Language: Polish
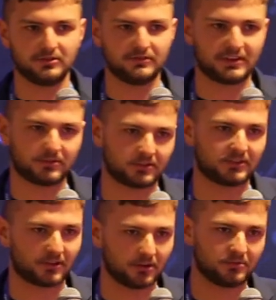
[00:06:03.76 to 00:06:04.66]
i wie, co
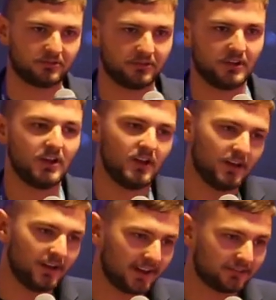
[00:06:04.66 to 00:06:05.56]
chce robić.
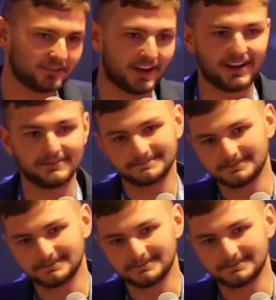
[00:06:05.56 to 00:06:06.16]
Reszta,